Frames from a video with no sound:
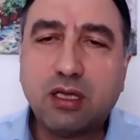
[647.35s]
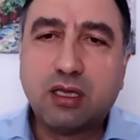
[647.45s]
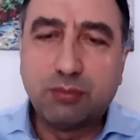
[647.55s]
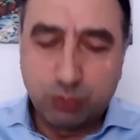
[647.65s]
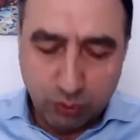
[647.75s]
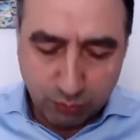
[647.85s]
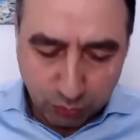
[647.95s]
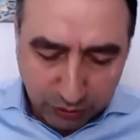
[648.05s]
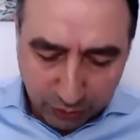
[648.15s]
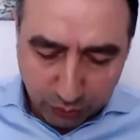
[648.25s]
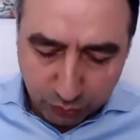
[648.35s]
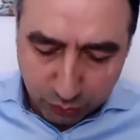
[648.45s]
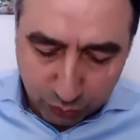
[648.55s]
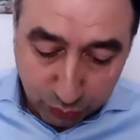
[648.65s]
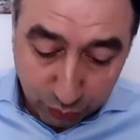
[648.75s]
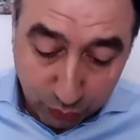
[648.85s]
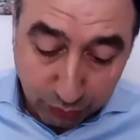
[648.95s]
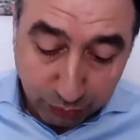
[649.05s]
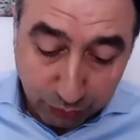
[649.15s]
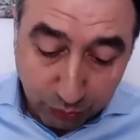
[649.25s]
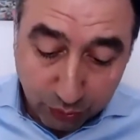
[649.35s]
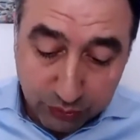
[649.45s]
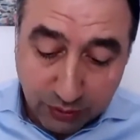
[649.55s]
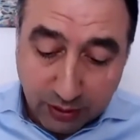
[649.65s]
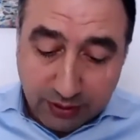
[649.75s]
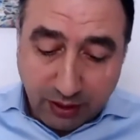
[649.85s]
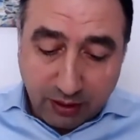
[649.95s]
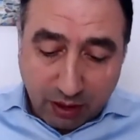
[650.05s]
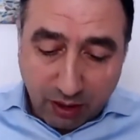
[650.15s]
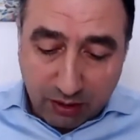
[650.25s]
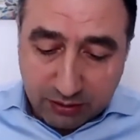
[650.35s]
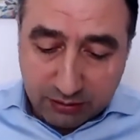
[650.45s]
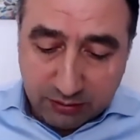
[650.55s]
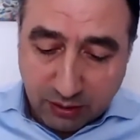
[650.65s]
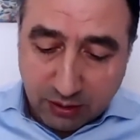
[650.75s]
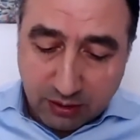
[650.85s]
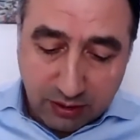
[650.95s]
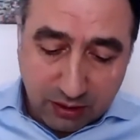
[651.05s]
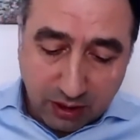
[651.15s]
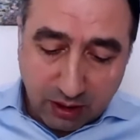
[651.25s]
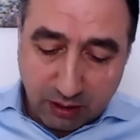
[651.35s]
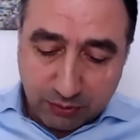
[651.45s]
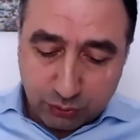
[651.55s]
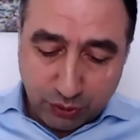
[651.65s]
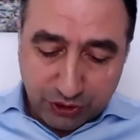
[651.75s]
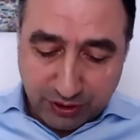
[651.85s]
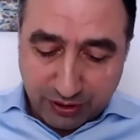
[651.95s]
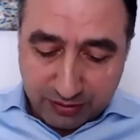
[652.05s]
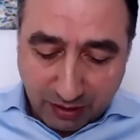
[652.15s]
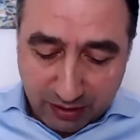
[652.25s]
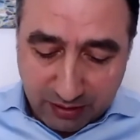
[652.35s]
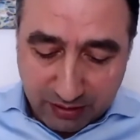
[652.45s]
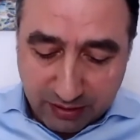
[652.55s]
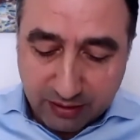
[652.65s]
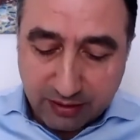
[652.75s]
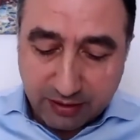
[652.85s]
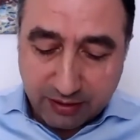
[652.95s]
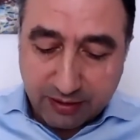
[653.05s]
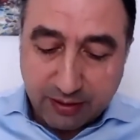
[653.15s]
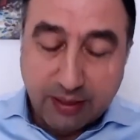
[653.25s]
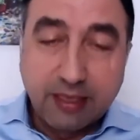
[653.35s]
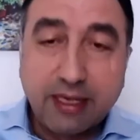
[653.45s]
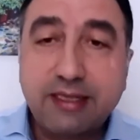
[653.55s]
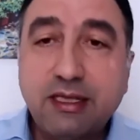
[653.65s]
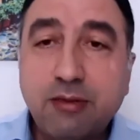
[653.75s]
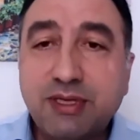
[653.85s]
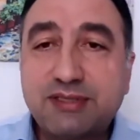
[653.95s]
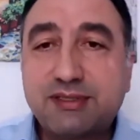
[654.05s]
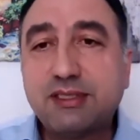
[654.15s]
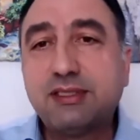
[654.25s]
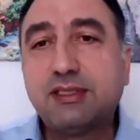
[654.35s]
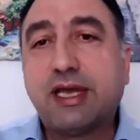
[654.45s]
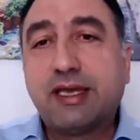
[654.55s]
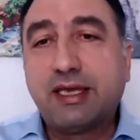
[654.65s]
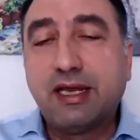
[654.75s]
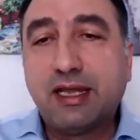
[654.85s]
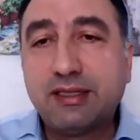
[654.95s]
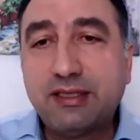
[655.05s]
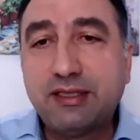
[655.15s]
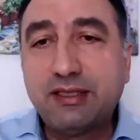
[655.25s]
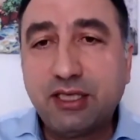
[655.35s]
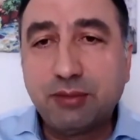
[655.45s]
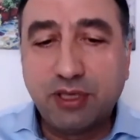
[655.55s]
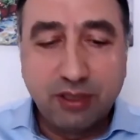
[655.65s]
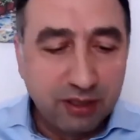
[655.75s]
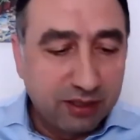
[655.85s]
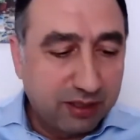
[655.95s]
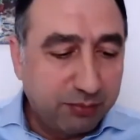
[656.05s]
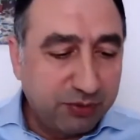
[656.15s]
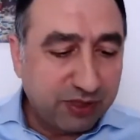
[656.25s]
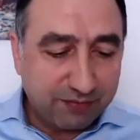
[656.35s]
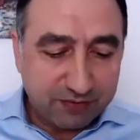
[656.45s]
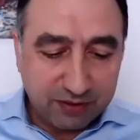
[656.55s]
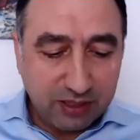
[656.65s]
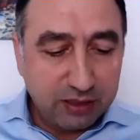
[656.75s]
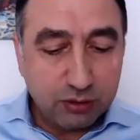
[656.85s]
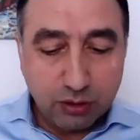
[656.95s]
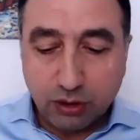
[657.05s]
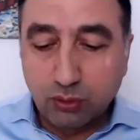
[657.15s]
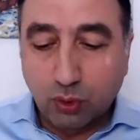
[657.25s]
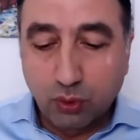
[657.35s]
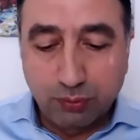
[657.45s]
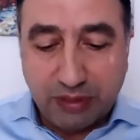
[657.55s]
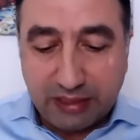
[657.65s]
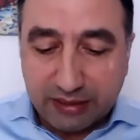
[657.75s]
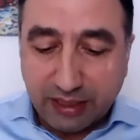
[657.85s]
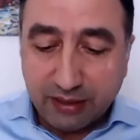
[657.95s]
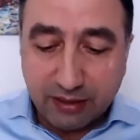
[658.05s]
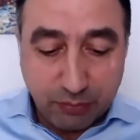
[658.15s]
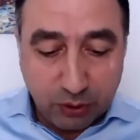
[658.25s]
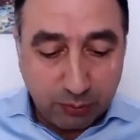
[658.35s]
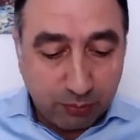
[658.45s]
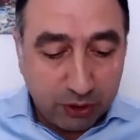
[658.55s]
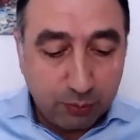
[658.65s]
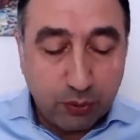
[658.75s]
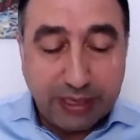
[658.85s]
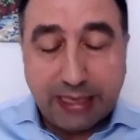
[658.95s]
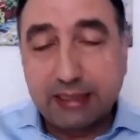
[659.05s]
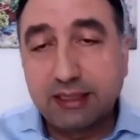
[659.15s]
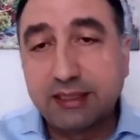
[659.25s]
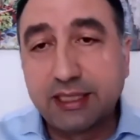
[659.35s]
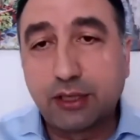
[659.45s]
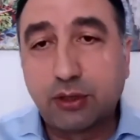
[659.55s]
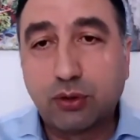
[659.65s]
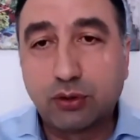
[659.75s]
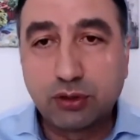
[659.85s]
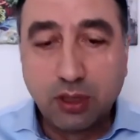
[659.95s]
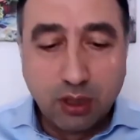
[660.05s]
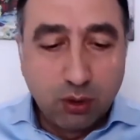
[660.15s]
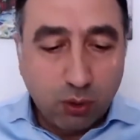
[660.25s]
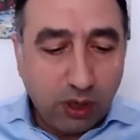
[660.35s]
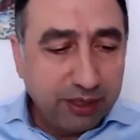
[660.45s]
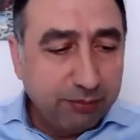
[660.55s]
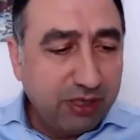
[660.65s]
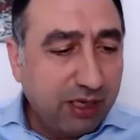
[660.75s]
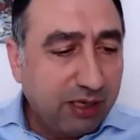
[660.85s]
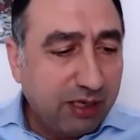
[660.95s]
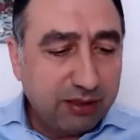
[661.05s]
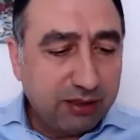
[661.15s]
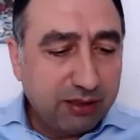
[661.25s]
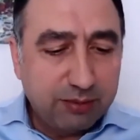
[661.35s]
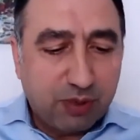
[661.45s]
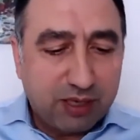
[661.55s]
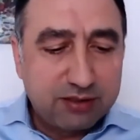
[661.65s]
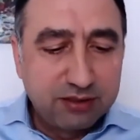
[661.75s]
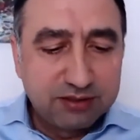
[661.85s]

e, bütün bunların yürütüldüğünü biliyoruz. Yani halkın e, karar alma süreçlerine dahil e, edilmesi engellendiği gibi e, bir taraftan da e, doğru bilgiden manipüle edildiğinde görüyoruz. O anlamıyla e, baktığınız